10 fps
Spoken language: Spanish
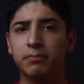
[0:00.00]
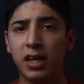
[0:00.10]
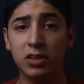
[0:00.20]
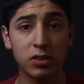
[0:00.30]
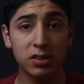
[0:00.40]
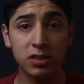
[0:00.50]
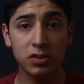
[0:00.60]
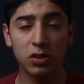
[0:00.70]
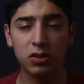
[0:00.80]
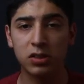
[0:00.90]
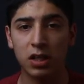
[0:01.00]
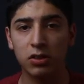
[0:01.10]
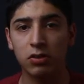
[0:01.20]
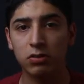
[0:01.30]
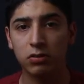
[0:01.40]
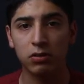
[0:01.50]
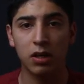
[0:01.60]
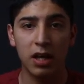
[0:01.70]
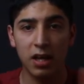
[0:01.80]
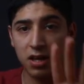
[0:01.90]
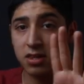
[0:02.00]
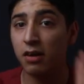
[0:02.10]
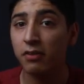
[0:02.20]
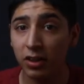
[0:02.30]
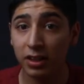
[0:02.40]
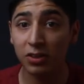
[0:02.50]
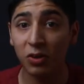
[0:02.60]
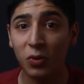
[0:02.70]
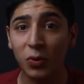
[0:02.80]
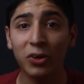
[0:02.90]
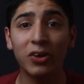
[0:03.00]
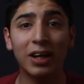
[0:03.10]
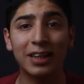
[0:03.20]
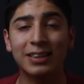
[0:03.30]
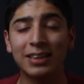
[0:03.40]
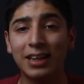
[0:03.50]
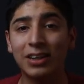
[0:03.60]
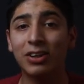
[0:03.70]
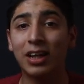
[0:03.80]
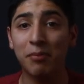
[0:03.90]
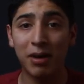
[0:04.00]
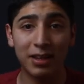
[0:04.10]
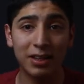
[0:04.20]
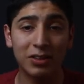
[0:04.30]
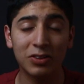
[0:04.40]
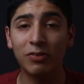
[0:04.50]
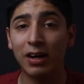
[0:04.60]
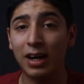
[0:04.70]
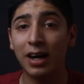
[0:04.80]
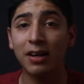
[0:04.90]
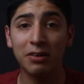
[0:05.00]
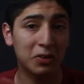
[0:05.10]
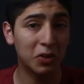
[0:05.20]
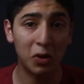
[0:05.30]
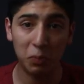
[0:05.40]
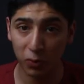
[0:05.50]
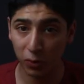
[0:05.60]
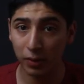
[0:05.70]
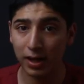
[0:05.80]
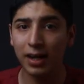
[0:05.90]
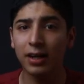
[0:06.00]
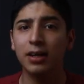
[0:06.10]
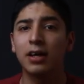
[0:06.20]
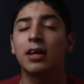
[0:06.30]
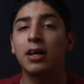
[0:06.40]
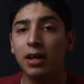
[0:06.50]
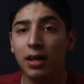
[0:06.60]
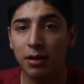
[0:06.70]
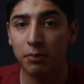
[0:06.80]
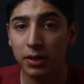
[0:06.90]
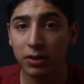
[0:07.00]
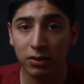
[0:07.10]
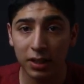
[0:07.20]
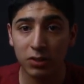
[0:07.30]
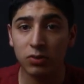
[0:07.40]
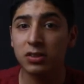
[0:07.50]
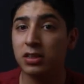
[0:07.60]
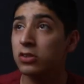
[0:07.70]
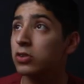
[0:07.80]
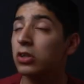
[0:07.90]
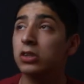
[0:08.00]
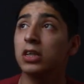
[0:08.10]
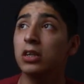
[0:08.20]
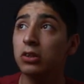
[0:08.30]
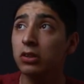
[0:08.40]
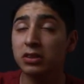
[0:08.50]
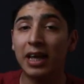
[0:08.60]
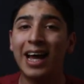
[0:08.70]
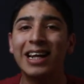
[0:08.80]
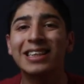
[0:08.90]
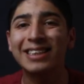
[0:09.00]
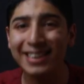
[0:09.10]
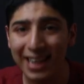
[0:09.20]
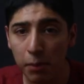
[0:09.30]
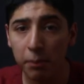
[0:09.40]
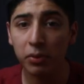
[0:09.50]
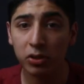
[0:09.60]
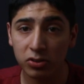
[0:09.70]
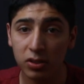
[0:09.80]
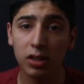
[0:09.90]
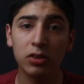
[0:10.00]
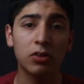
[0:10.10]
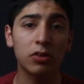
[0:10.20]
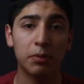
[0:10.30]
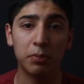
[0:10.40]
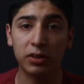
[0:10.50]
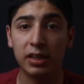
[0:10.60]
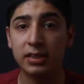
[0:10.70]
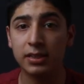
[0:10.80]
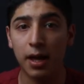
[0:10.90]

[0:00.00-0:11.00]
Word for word: Eso es ISO 200. Ya veo que está oscuro, así que creo que a más de esto bajar no lo puedo bajar. Pero esto es en ISO 200 al 100% de potencia.